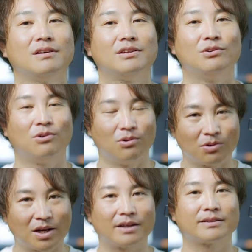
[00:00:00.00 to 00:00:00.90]
予
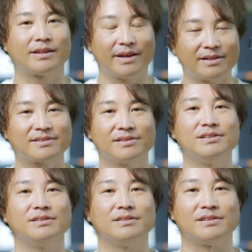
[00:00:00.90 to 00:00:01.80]
報が出やす
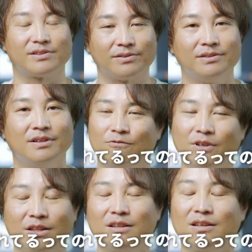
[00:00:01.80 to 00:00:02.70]
いんですよ。
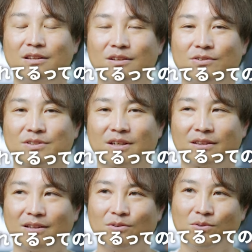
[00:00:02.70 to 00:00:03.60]
ウィンディーを
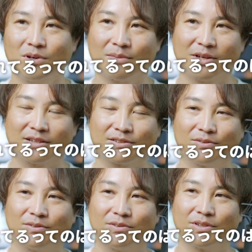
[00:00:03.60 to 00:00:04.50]
使った方がまだ
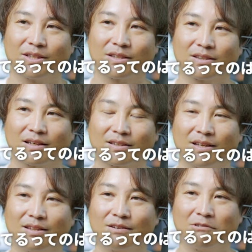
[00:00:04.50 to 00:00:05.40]
そういった
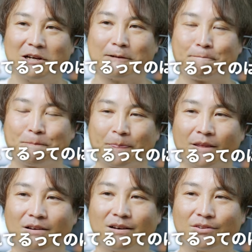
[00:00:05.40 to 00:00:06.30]
点では
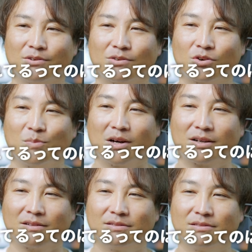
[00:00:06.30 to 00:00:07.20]
あのー、細
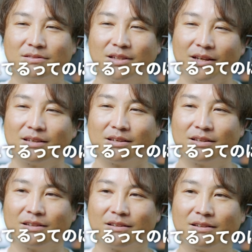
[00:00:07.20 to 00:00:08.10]
かくない
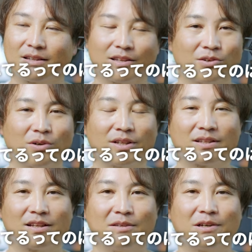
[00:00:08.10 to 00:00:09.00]
天気予報出
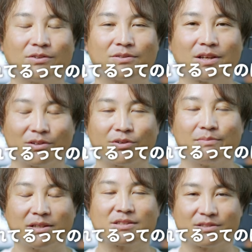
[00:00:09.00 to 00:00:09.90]
てて、今の天気予報
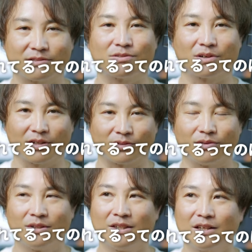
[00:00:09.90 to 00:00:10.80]
にマッチするのかな
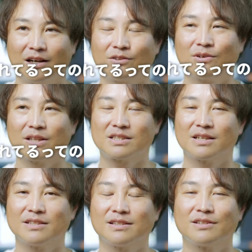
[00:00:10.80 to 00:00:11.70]
と。あと、私
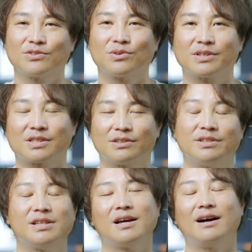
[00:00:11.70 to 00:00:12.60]
が以前に紹介した
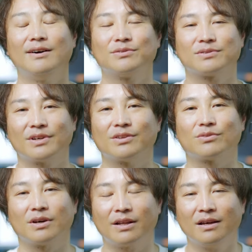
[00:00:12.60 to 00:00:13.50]
クリアアウトサイド
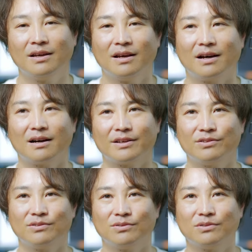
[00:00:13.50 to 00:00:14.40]
とかね、ああ
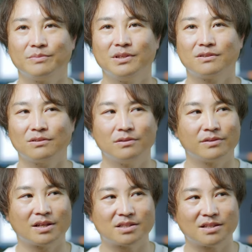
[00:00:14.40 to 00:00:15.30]
いうのを見ると、
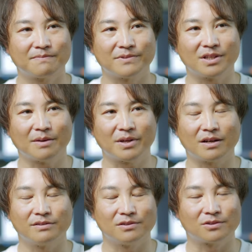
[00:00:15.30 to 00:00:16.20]
何時何分に雨が降